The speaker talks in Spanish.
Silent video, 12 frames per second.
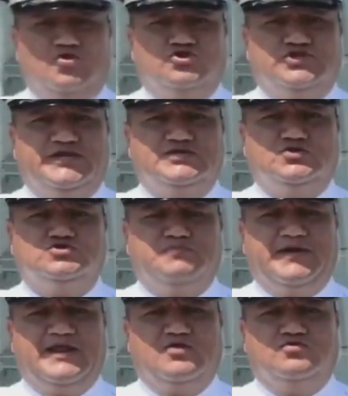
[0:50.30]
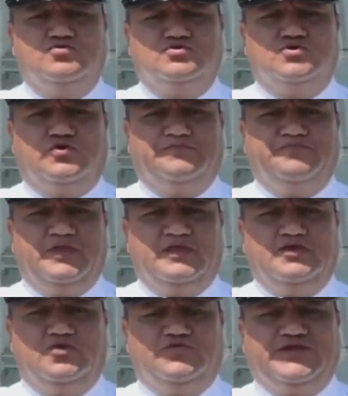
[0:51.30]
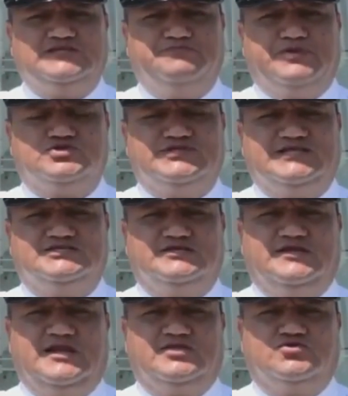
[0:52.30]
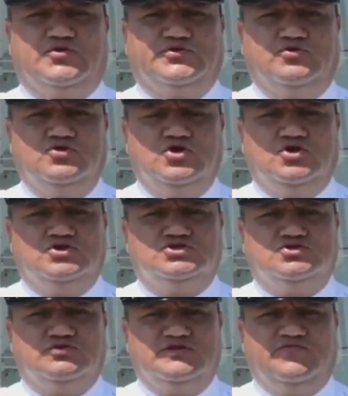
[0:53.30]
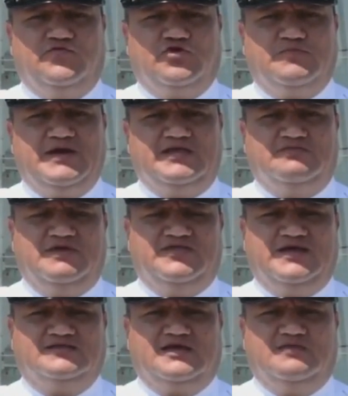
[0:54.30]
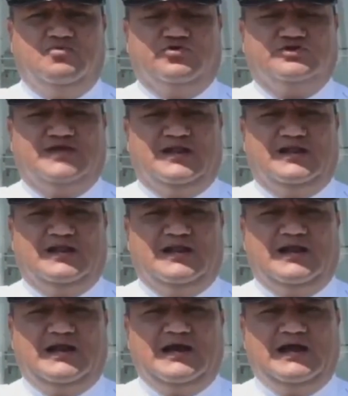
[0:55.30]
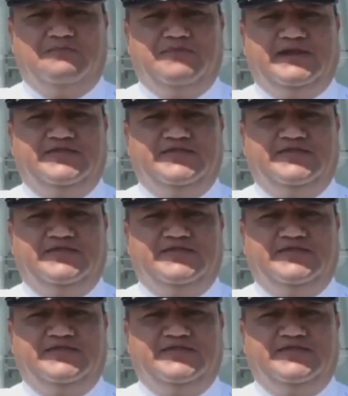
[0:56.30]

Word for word: Los riesgos para el conductor y otras personas del entorno son de forma inmediata y mortal. Al